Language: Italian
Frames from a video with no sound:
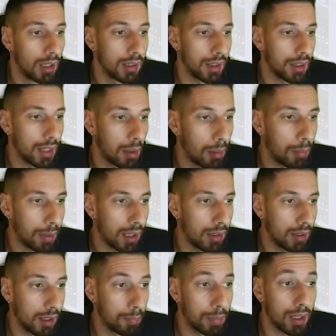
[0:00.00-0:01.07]
Se andiamo a
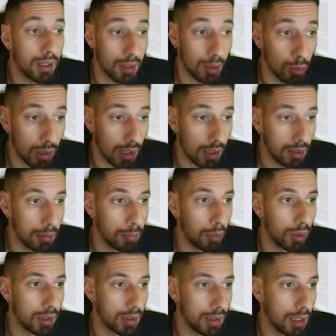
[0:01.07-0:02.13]
prendere per tre utenti,
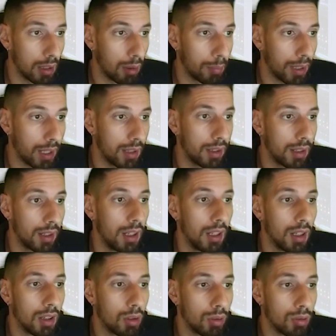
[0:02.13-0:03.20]
poi se andiamo a prendere
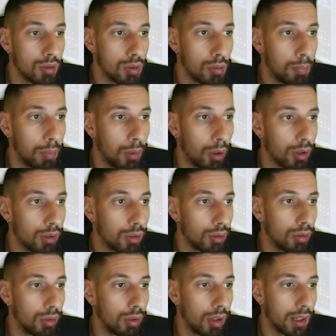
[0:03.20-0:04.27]
con
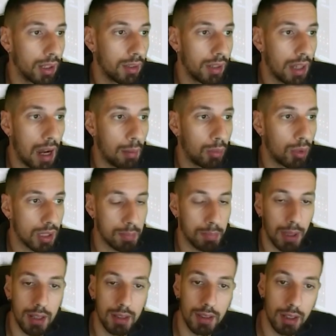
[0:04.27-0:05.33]
supporto, arriviamo a
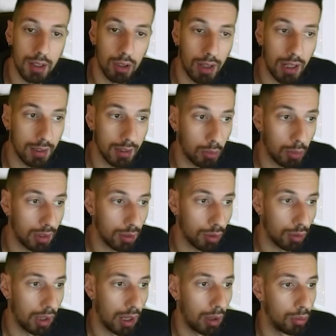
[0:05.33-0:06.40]
spendere
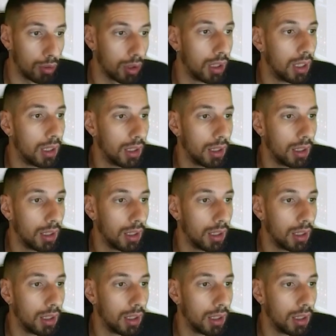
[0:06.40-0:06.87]
94 euro.